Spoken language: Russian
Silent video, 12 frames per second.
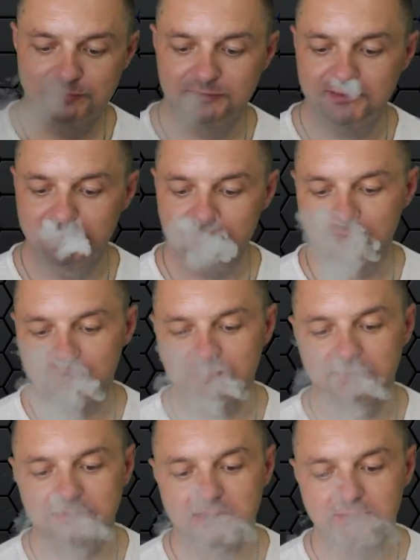
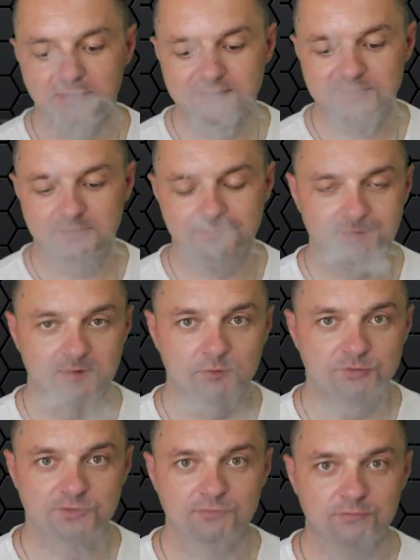Невозможно оторваться
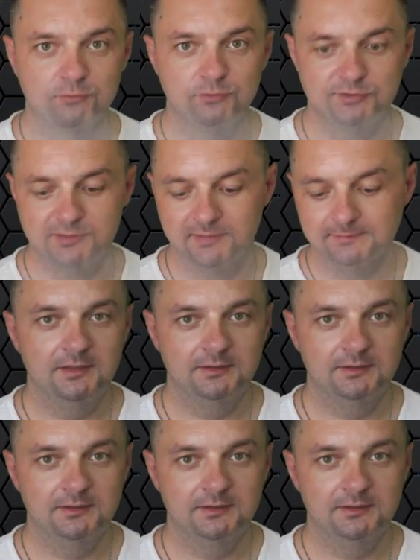очень вкусно.